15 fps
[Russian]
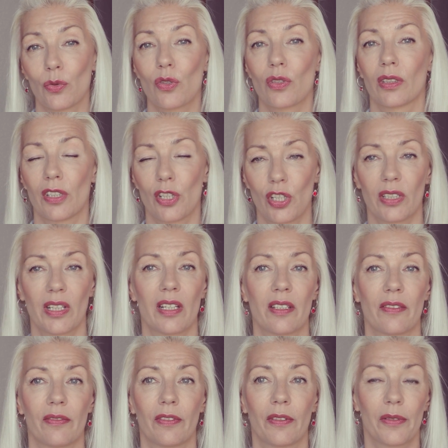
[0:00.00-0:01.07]
нужно
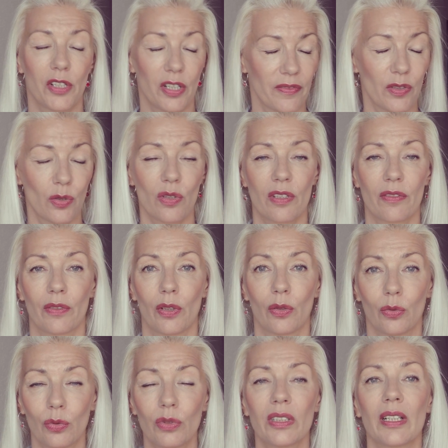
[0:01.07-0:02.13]
начинать вообще все свое
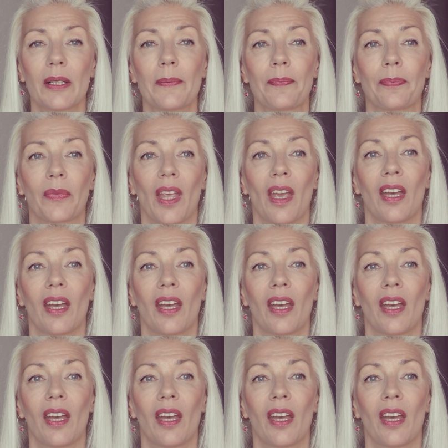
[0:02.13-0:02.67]
утро,